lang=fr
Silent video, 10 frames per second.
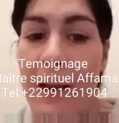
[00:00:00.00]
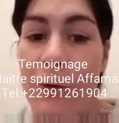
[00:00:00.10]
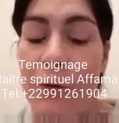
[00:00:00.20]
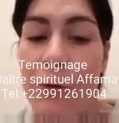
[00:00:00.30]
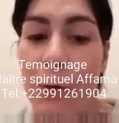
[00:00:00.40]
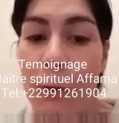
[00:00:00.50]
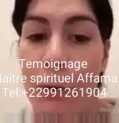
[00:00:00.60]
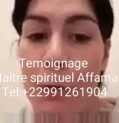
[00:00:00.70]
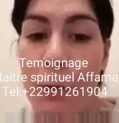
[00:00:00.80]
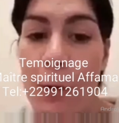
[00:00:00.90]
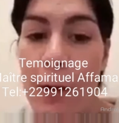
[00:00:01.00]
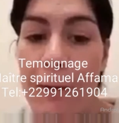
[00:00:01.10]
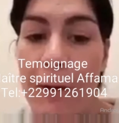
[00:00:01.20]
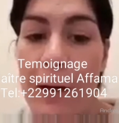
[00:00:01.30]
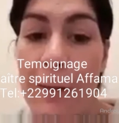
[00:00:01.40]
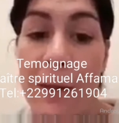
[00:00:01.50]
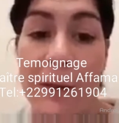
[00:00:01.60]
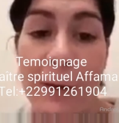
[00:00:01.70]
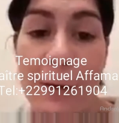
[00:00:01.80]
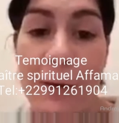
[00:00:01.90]
et je suis revenue avec la
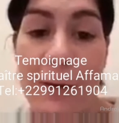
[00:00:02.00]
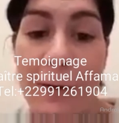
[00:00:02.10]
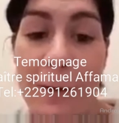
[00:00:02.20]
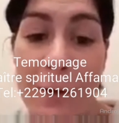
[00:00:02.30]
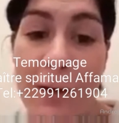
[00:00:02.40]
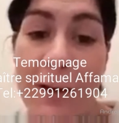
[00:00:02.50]
personne que